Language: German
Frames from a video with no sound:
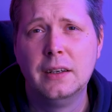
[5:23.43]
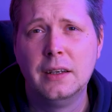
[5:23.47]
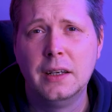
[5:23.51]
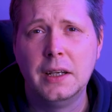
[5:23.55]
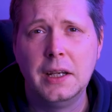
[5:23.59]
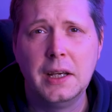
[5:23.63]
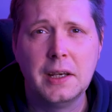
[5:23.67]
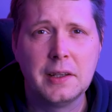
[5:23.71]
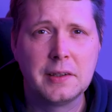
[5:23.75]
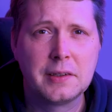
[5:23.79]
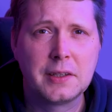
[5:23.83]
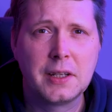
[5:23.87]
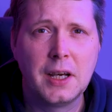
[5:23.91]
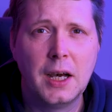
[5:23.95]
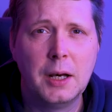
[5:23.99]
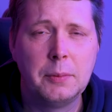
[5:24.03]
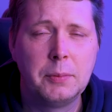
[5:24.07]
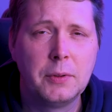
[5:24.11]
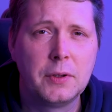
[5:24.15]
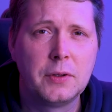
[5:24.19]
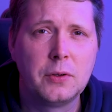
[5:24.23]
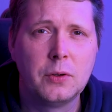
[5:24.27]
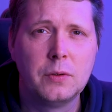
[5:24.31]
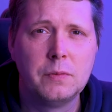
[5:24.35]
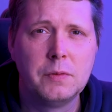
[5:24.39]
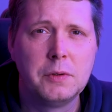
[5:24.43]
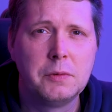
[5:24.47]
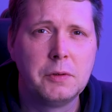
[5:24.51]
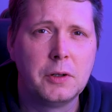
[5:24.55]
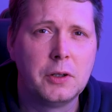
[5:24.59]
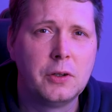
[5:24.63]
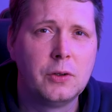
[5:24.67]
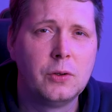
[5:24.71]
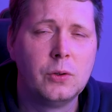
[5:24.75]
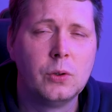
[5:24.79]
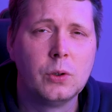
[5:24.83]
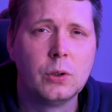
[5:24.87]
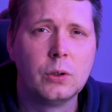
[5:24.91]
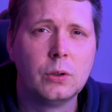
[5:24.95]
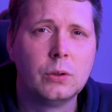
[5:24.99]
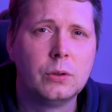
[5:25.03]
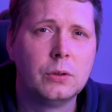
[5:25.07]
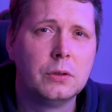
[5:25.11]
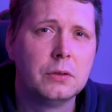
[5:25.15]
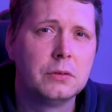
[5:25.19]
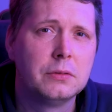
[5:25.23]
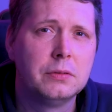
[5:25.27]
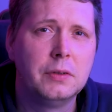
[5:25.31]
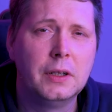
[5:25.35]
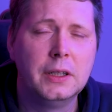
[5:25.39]
Erst gab es irgendwie
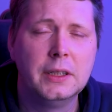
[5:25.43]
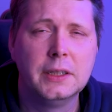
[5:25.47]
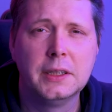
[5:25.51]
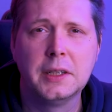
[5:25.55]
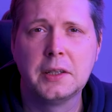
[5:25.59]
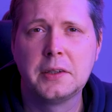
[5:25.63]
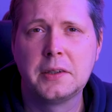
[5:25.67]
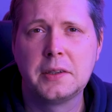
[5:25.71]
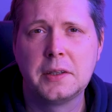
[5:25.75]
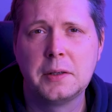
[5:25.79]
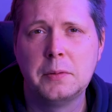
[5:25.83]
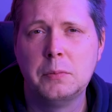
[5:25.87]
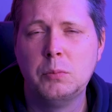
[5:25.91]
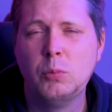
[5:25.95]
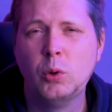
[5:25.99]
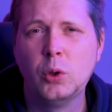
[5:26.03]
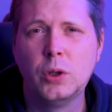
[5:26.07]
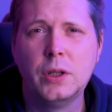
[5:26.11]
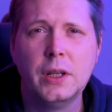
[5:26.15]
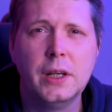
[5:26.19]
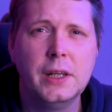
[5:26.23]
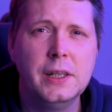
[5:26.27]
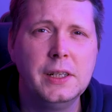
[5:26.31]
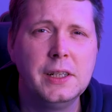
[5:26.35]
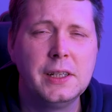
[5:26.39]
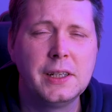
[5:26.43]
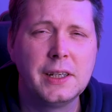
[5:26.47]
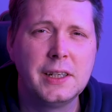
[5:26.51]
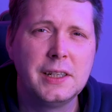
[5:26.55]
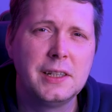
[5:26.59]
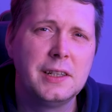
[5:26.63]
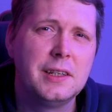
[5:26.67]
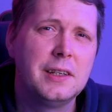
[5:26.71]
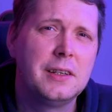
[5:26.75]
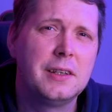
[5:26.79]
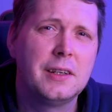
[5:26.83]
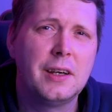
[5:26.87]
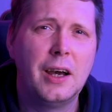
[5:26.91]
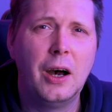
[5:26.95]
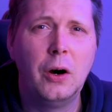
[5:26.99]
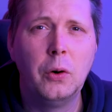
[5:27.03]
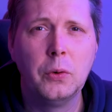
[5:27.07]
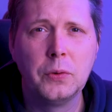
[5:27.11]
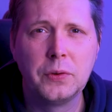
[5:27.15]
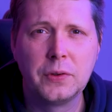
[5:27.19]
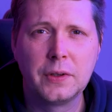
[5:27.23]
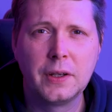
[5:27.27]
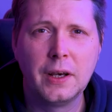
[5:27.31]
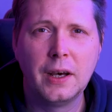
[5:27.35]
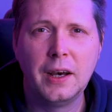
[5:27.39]
Verzögerungen, weil das Modell nicht richtig
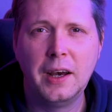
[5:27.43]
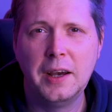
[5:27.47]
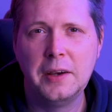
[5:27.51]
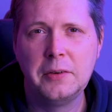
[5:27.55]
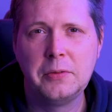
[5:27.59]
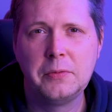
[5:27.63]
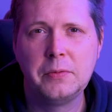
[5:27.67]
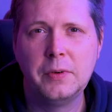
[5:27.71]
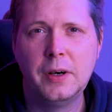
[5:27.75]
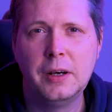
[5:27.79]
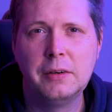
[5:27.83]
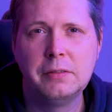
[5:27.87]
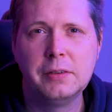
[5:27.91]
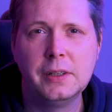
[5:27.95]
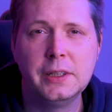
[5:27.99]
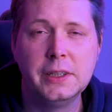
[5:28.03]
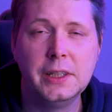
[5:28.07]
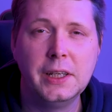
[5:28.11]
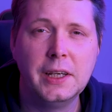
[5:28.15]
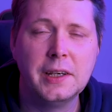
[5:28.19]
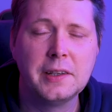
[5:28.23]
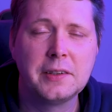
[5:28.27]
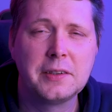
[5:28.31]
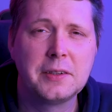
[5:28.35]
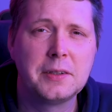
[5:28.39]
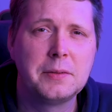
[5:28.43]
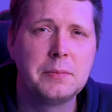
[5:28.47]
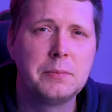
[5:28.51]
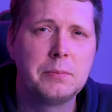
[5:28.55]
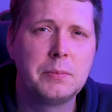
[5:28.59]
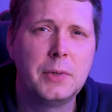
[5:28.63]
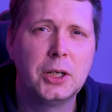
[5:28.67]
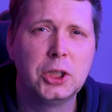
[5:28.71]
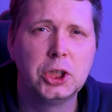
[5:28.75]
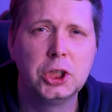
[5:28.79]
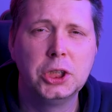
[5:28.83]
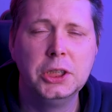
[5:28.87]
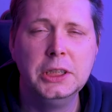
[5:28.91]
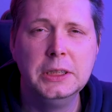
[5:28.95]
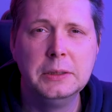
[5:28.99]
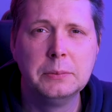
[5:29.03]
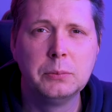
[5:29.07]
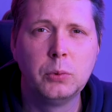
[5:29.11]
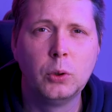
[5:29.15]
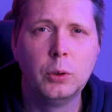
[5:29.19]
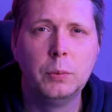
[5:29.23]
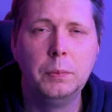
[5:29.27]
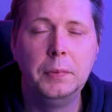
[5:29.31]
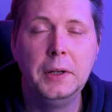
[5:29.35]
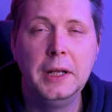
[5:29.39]
ausgereift war, weil die ersten Maschinen
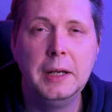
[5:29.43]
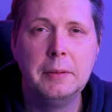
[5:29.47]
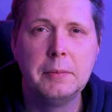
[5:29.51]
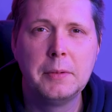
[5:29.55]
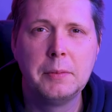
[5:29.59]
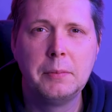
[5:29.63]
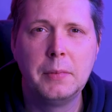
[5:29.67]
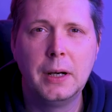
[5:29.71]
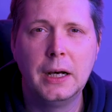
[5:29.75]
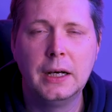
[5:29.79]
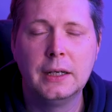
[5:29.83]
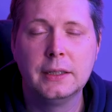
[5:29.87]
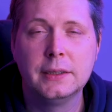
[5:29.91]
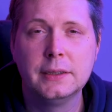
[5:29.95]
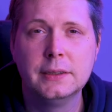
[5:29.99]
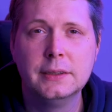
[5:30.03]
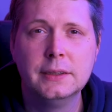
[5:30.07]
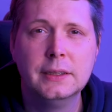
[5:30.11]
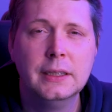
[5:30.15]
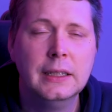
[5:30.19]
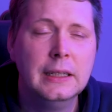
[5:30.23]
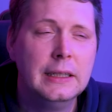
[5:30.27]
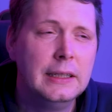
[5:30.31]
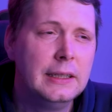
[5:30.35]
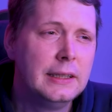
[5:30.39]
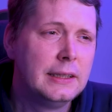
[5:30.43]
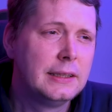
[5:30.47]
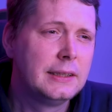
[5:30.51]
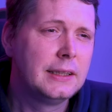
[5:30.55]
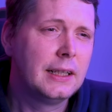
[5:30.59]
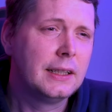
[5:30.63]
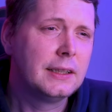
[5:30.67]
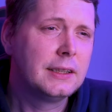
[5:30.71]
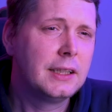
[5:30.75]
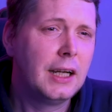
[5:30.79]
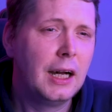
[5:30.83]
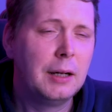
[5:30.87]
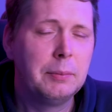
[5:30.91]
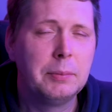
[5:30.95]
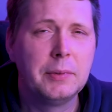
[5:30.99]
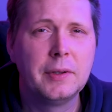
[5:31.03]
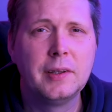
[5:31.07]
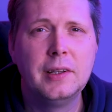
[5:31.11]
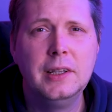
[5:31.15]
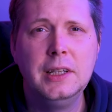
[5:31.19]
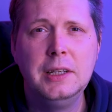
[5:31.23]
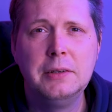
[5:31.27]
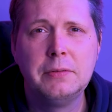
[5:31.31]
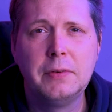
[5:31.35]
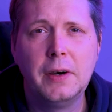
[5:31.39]
Probleme machten. Dann gab es
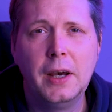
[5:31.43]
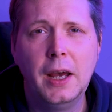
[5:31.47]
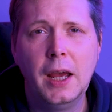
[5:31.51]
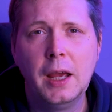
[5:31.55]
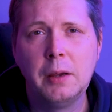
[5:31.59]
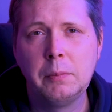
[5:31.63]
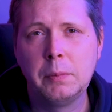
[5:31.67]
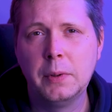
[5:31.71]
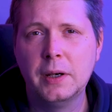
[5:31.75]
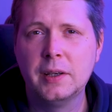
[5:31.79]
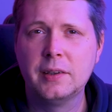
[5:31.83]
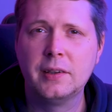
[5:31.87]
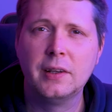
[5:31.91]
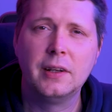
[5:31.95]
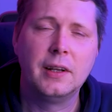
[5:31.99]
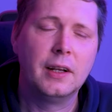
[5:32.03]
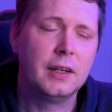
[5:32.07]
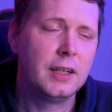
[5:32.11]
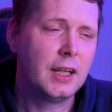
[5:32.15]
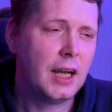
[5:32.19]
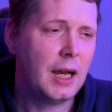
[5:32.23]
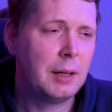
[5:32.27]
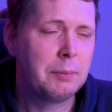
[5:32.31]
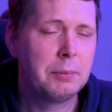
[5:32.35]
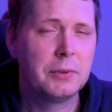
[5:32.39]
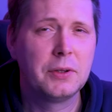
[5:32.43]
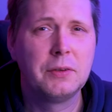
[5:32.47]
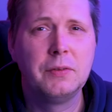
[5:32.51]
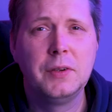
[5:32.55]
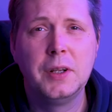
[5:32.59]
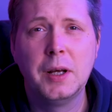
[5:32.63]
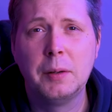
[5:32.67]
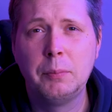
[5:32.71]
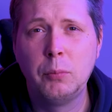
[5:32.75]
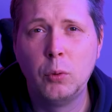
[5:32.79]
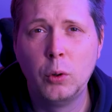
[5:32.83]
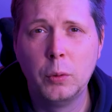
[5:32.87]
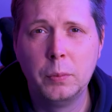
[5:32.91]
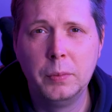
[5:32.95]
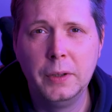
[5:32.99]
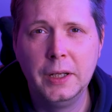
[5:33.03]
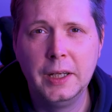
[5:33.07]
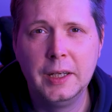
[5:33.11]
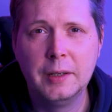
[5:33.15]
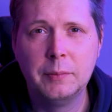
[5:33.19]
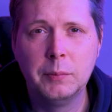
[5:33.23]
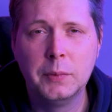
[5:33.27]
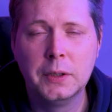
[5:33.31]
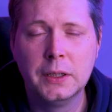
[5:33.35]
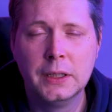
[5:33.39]
Lieferengpässe, dann gab es wieder
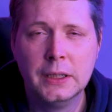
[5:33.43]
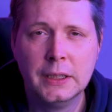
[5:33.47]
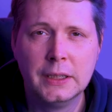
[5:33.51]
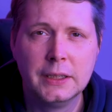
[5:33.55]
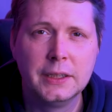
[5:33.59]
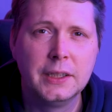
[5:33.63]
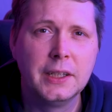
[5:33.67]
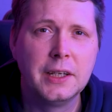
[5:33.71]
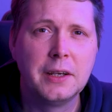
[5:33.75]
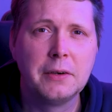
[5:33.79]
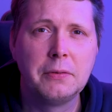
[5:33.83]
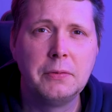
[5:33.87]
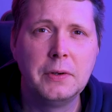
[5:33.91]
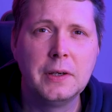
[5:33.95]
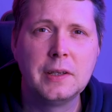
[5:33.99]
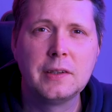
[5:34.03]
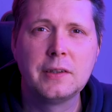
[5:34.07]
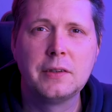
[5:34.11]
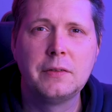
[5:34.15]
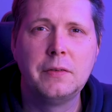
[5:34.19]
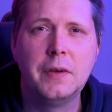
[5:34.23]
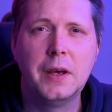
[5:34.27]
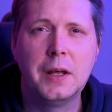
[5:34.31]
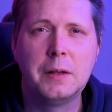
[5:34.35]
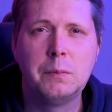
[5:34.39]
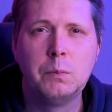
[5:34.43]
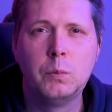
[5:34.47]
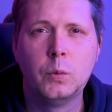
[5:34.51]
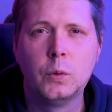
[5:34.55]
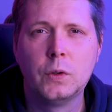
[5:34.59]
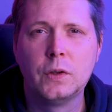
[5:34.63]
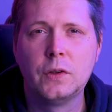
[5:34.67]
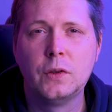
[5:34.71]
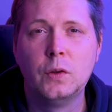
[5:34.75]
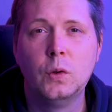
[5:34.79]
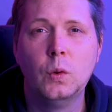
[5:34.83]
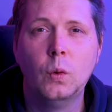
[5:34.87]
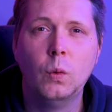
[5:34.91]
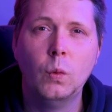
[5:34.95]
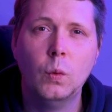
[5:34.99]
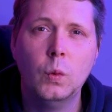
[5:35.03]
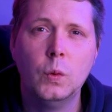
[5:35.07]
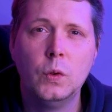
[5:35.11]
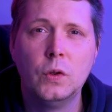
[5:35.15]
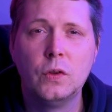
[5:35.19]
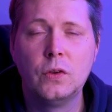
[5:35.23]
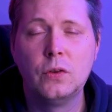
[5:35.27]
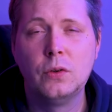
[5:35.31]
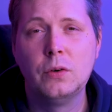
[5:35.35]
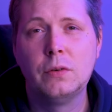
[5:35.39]
Probleme, die gefixt werden mussten
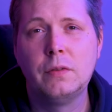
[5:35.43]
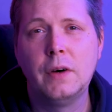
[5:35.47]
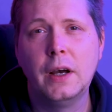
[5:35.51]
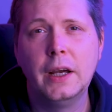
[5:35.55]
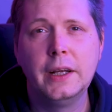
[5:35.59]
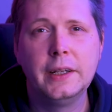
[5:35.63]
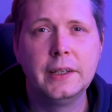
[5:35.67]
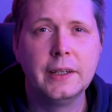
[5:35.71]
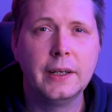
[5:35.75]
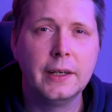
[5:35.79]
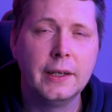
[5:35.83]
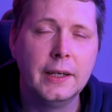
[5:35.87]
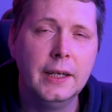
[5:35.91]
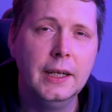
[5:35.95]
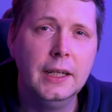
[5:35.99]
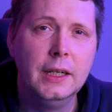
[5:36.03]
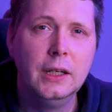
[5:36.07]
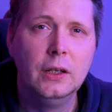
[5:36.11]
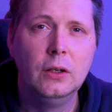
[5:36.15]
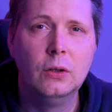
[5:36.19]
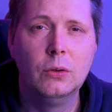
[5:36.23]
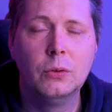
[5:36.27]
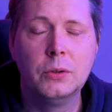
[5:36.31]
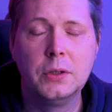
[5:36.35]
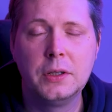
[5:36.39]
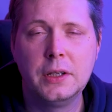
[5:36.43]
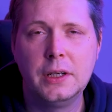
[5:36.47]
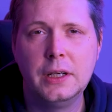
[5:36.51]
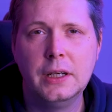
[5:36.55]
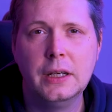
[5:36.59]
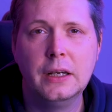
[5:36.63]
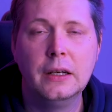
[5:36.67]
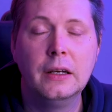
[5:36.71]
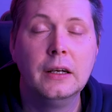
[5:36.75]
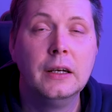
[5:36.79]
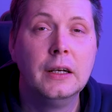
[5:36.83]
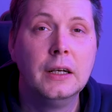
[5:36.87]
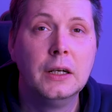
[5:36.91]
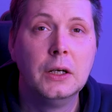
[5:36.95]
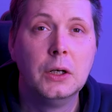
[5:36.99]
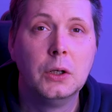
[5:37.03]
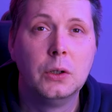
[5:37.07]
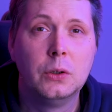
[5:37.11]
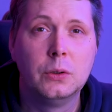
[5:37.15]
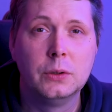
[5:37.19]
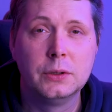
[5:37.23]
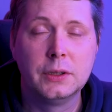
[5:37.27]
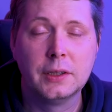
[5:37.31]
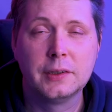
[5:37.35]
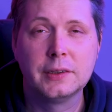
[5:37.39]
und so weiter. Hin und her.
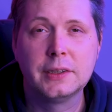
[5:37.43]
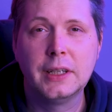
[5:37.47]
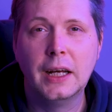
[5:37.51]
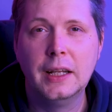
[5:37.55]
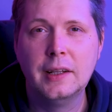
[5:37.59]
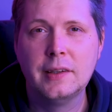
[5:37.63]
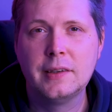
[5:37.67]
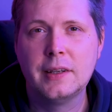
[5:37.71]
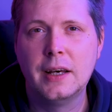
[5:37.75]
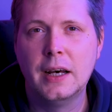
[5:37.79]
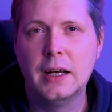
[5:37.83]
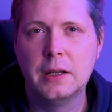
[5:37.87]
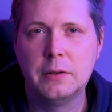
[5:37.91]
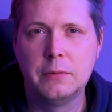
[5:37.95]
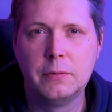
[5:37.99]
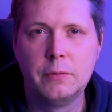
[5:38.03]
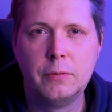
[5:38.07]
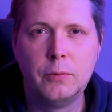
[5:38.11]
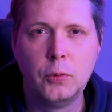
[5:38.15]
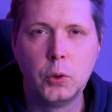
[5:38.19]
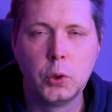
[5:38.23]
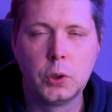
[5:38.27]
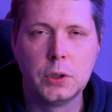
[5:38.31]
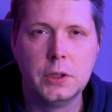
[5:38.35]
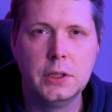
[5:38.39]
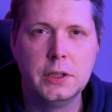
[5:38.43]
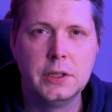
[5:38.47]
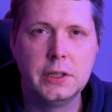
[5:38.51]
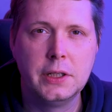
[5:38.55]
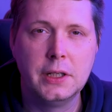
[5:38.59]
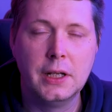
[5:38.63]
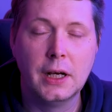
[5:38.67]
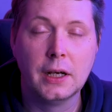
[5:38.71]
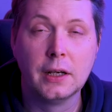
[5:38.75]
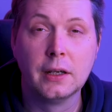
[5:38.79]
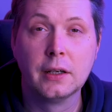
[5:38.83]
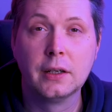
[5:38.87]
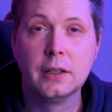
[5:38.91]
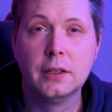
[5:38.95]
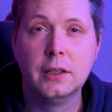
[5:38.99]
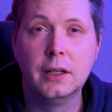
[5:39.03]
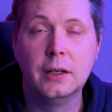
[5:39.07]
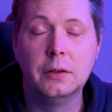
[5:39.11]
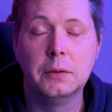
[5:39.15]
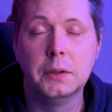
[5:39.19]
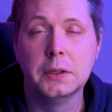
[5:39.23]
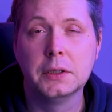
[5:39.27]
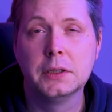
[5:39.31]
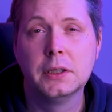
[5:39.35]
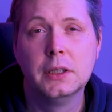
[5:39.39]
Und das Ganze hat wirklich lange
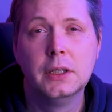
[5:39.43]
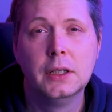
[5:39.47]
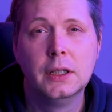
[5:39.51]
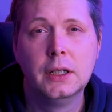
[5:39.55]
gedauert.